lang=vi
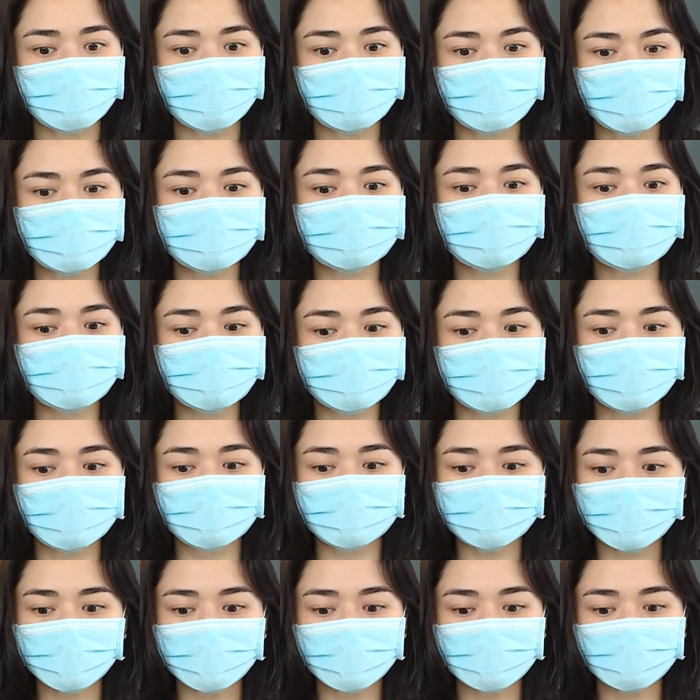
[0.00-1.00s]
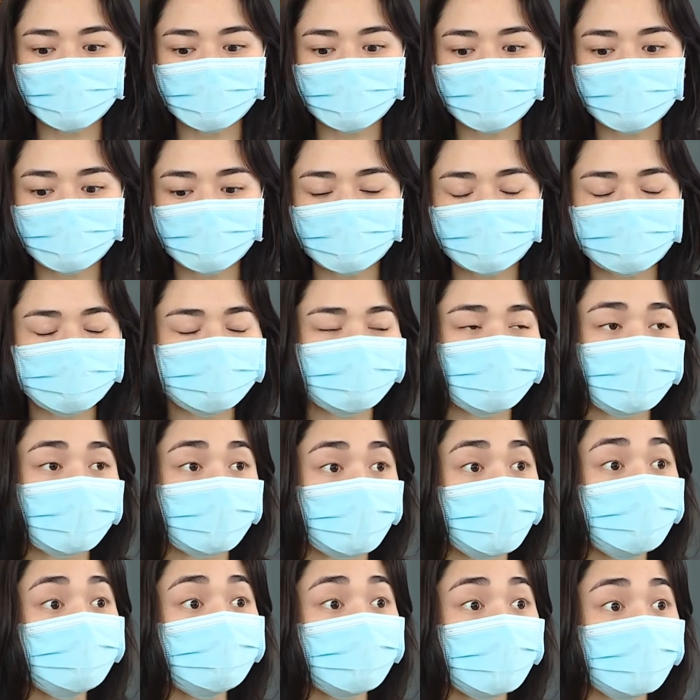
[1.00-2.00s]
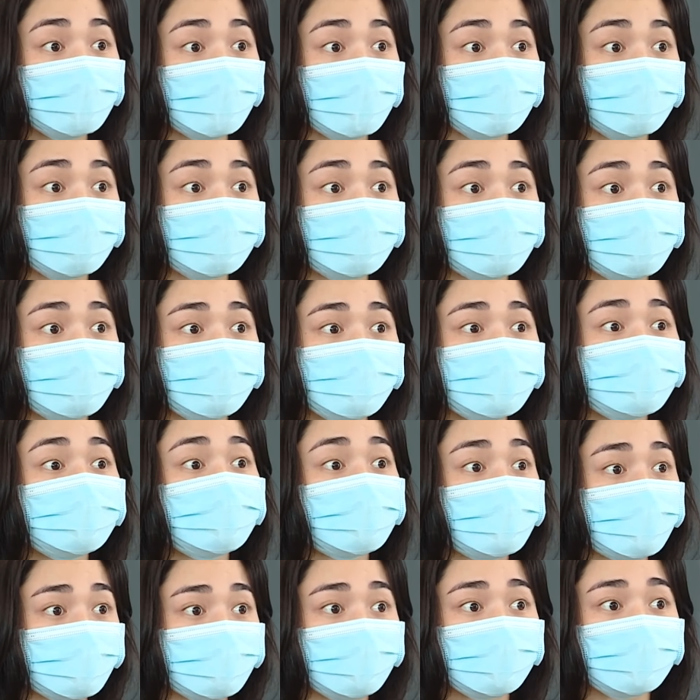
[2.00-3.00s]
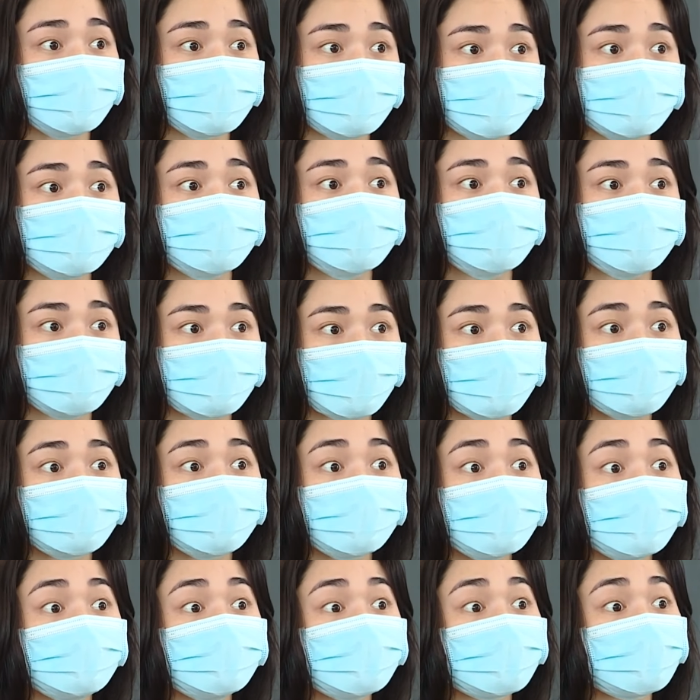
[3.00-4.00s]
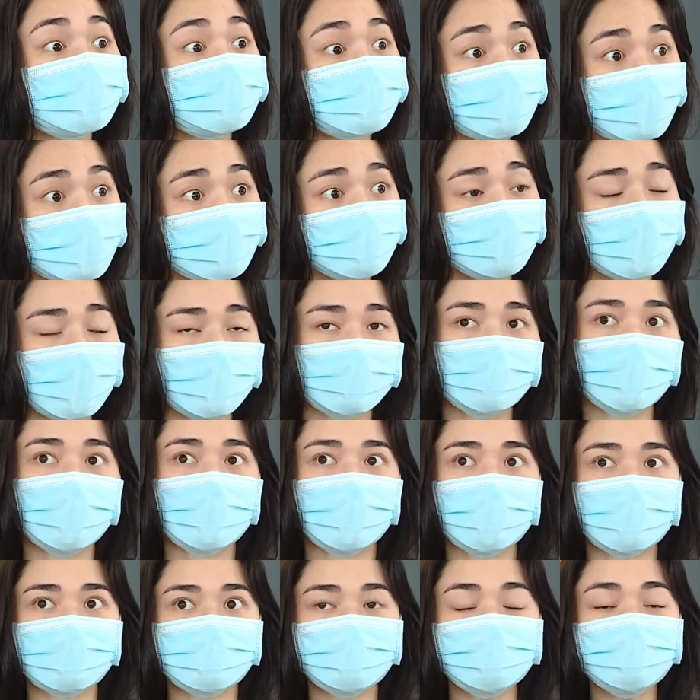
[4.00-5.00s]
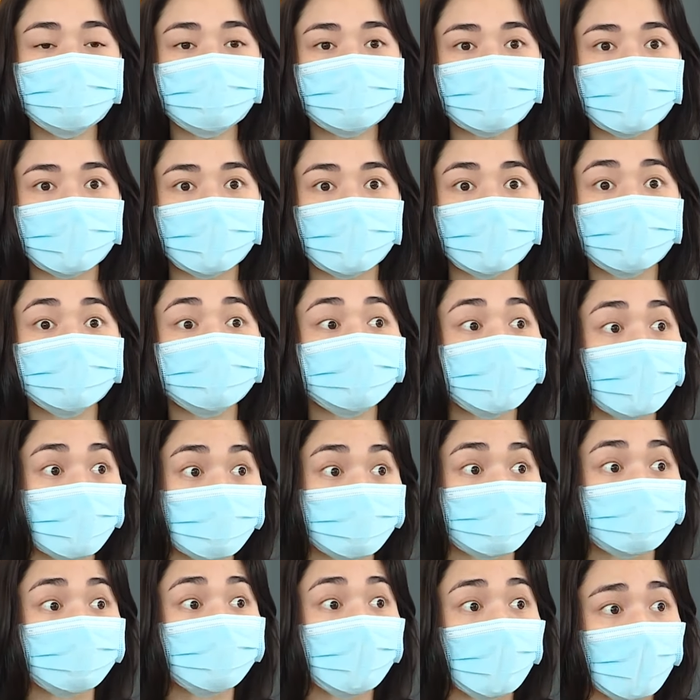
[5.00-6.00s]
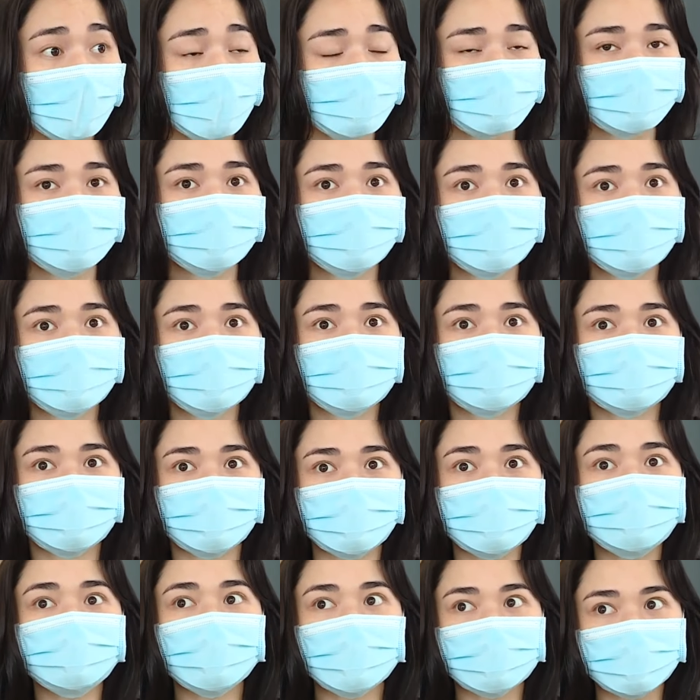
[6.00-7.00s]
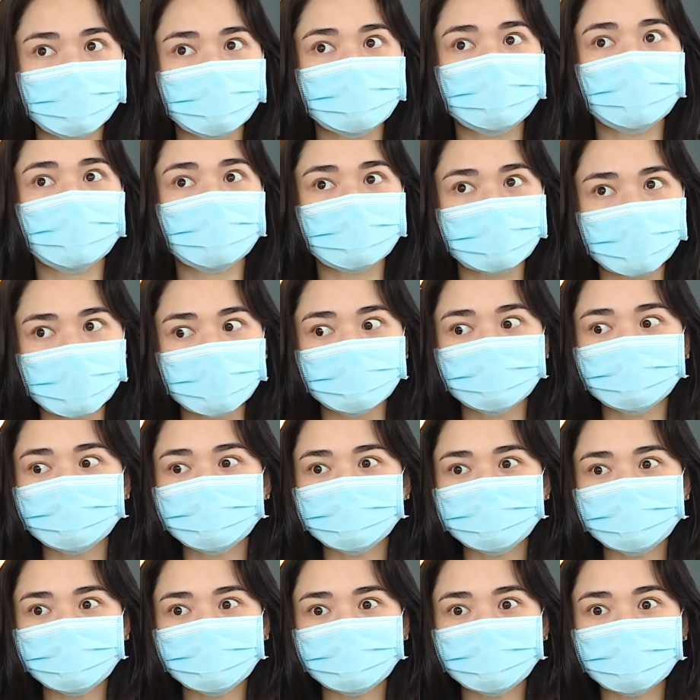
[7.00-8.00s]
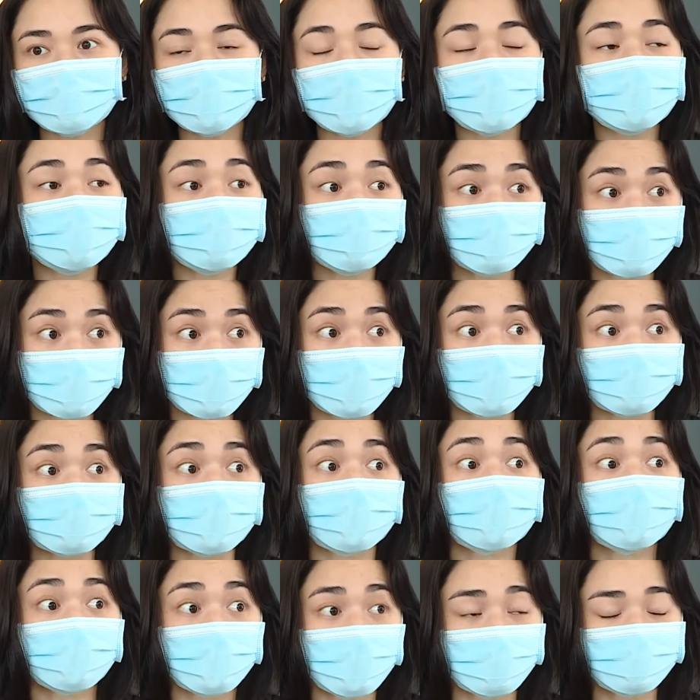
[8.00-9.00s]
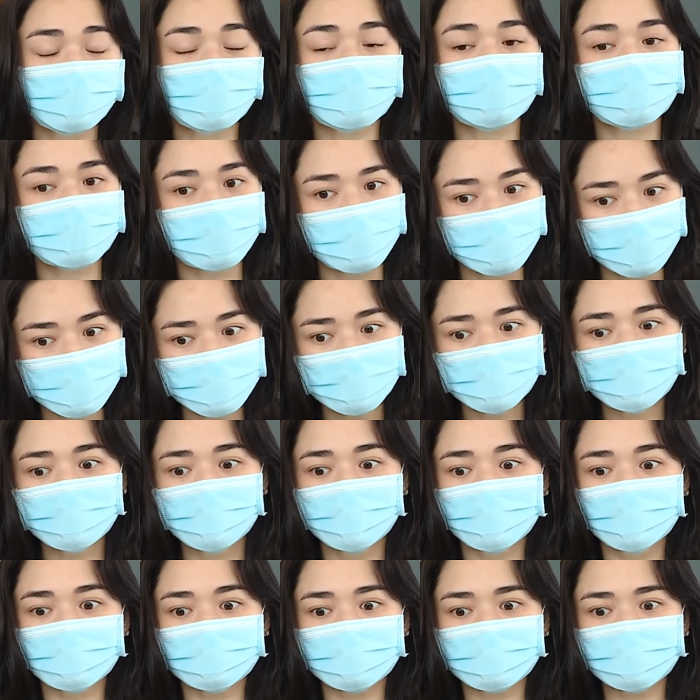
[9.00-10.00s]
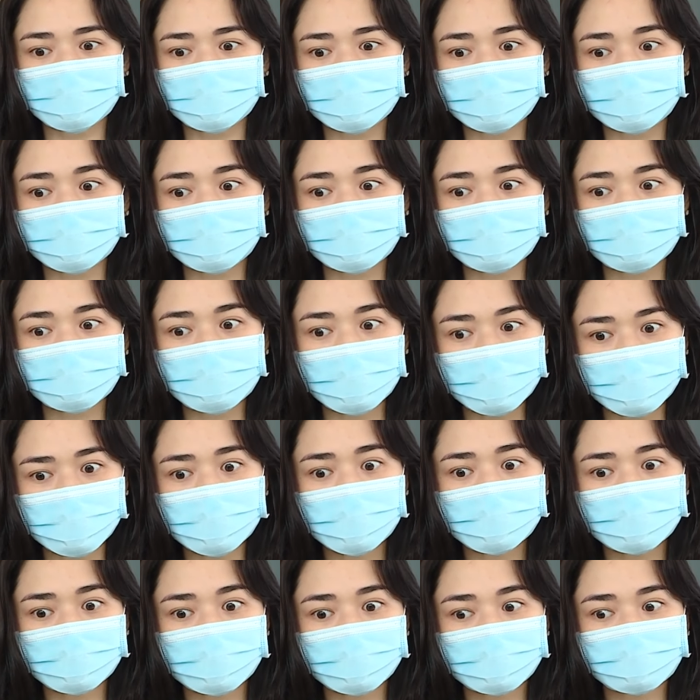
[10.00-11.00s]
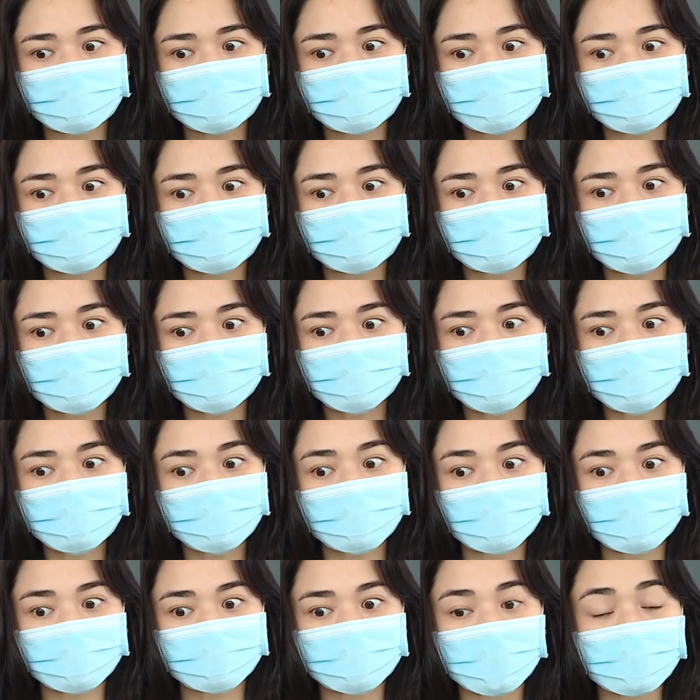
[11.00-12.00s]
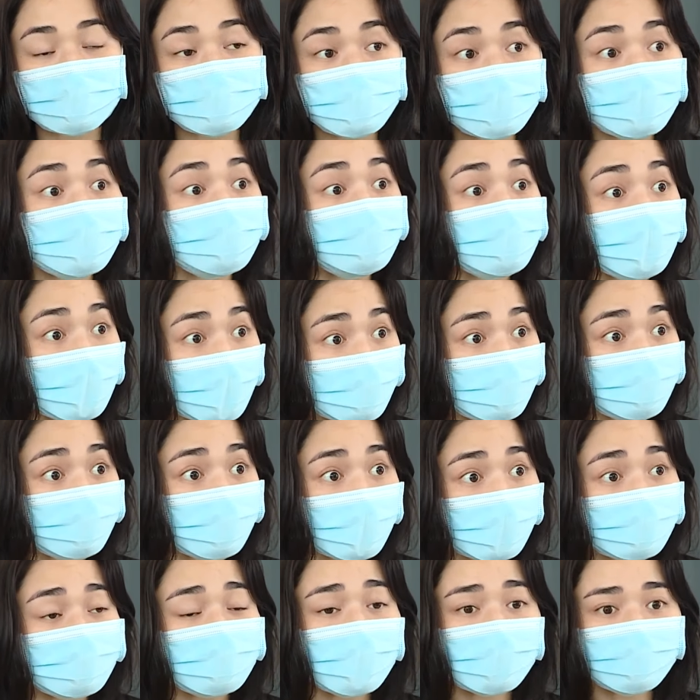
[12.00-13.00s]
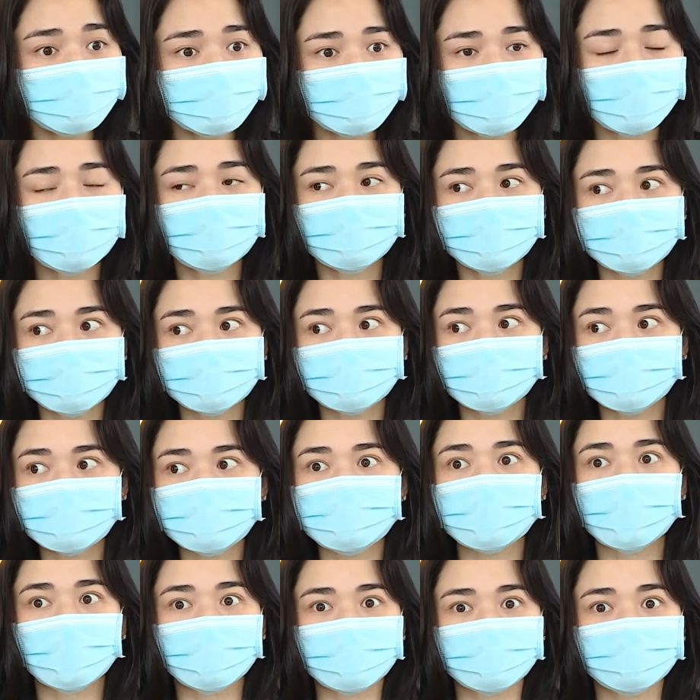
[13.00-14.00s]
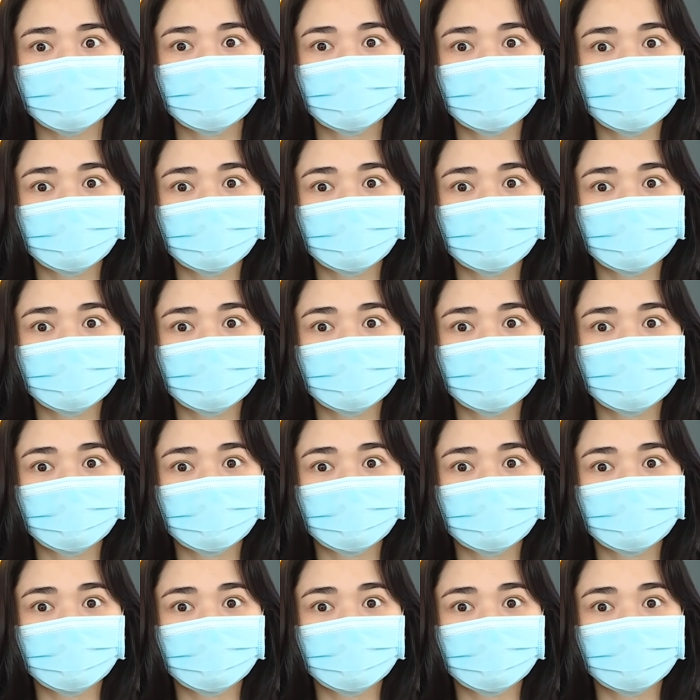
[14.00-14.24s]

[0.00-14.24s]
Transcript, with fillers: Mình thì mới nghe à, về cái thông tin là từ bây giờ là có thể sử dụng căn cước công dân gắn chip để mà rút tại ATM của ngân hàng. Thì hôm nay mình có đến BIDV để trải nghiệm thực tế thì mình thấy là rất là bất ngờ là làm rất là nhanh thao tác nhanh đơn giản